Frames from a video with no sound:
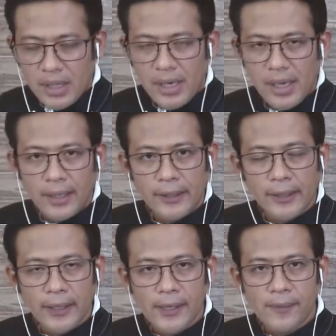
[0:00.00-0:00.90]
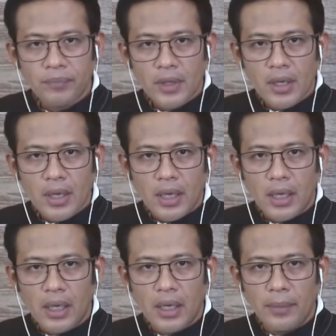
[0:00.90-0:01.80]
silang, uh,
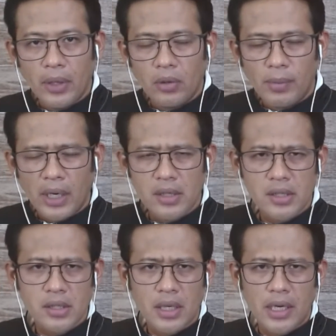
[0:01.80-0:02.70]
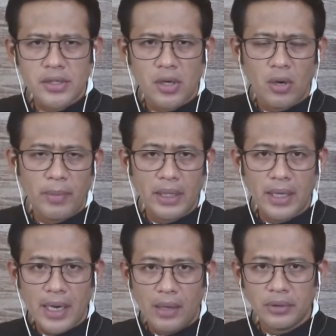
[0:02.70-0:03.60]
uh, meron ho ba kayong uh, SOCMED
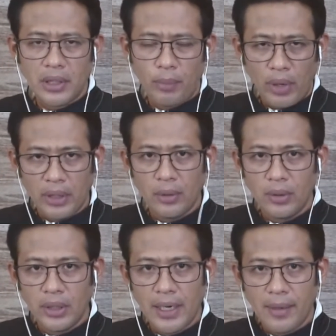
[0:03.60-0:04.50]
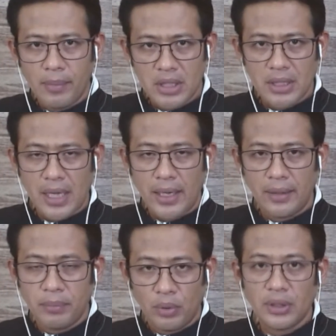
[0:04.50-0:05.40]
account na pwede ho nilang
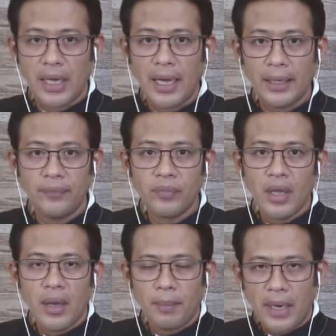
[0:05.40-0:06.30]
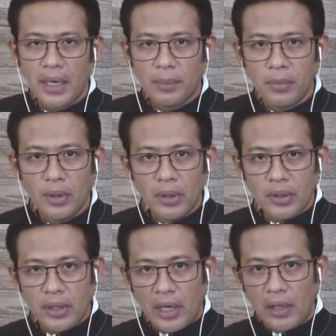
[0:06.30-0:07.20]
bisitahin, puntahan? para po
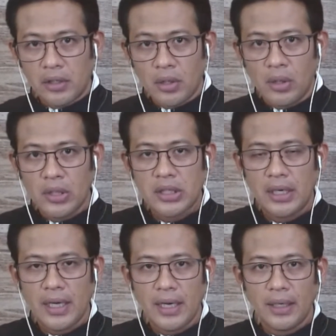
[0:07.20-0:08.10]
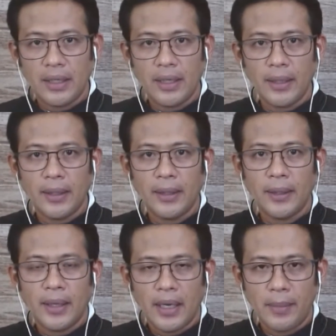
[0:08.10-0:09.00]
diretso yes. ho silang uh,
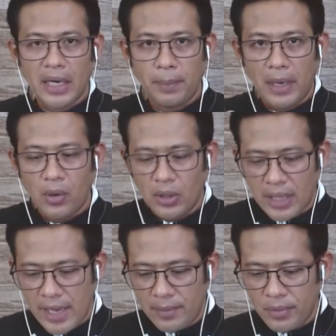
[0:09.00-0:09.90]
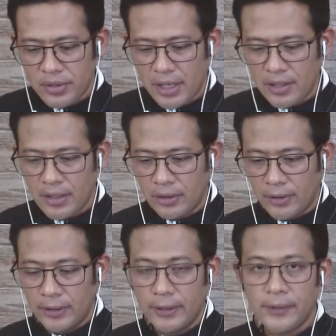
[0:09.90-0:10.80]
makipag-ugnayan po sa inyo,
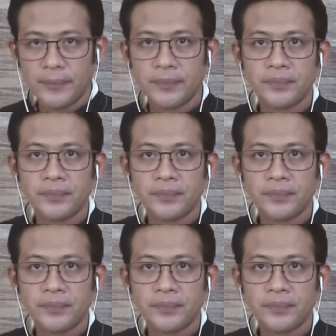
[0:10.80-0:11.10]
attorney.